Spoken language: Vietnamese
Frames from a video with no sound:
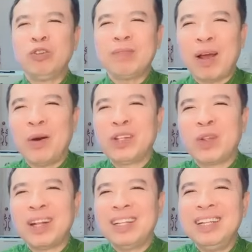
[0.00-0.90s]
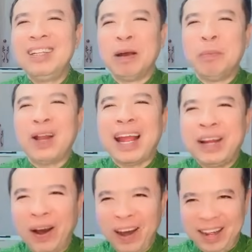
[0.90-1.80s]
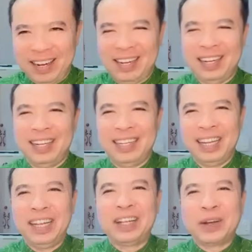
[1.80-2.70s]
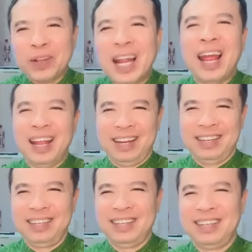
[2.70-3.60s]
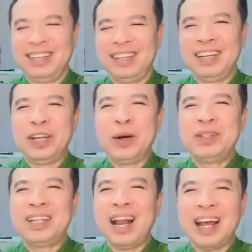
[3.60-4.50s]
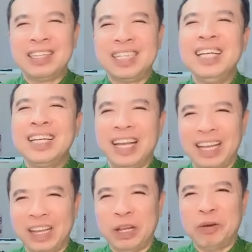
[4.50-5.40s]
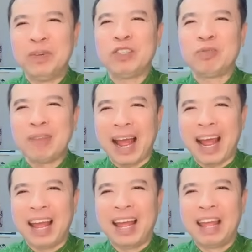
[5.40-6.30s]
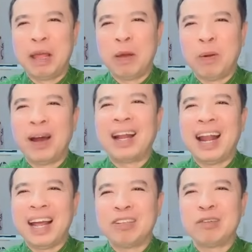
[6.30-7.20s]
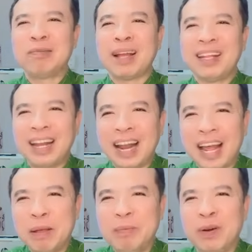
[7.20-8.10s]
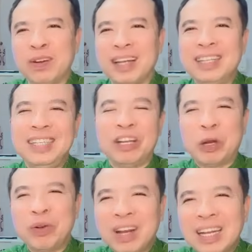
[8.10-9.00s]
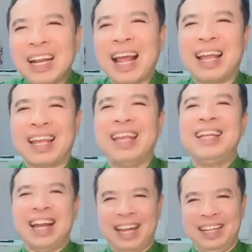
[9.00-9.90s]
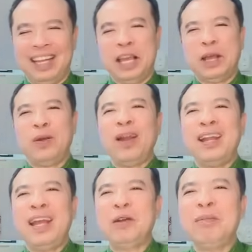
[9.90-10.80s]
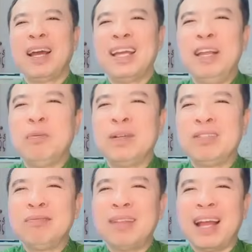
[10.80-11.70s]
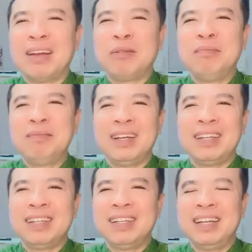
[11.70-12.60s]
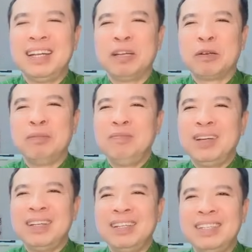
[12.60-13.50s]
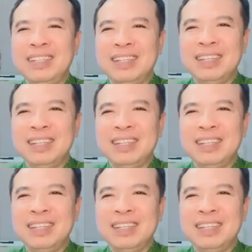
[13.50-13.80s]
Nếu chúng ta hoàn toàn tin tưởng một ai đó thì có thể người đó sẽ là tri kỷ đối với chúng ta hoặc là chúng ta nhận lại một cái gì đó rất là cay đắng. Có lẽ đây cũng là cái điều mà chúng ta cũng ờ, cũng ờ,